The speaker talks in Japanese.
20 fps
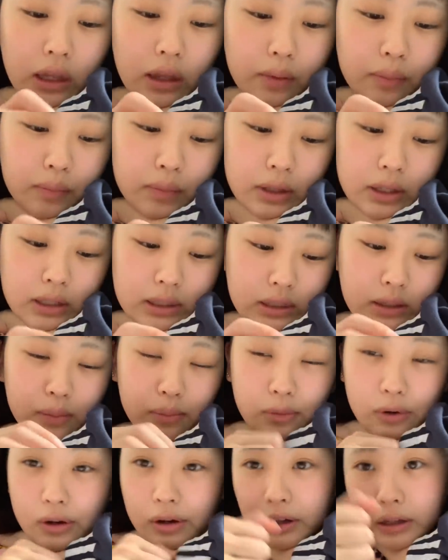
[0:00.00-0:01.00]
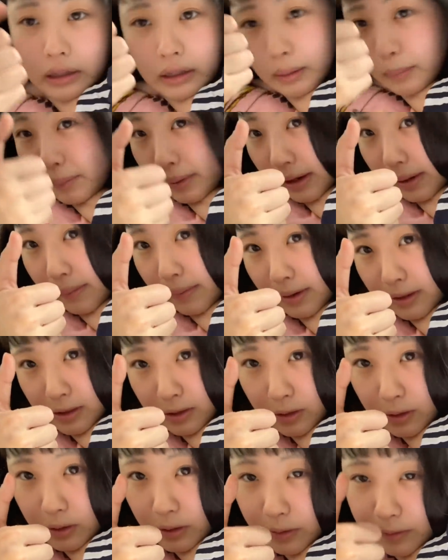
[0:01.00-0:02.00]
皆さんも頑張りま
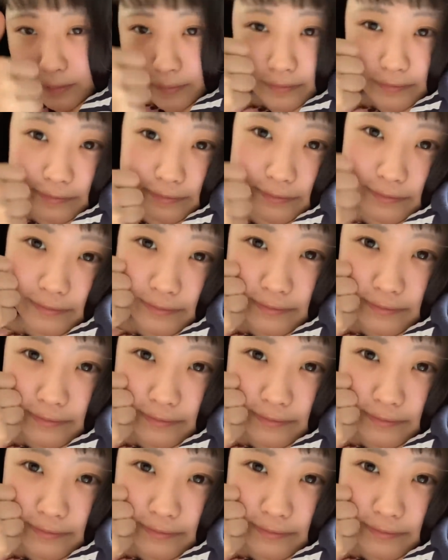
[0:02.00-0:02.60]
しょう。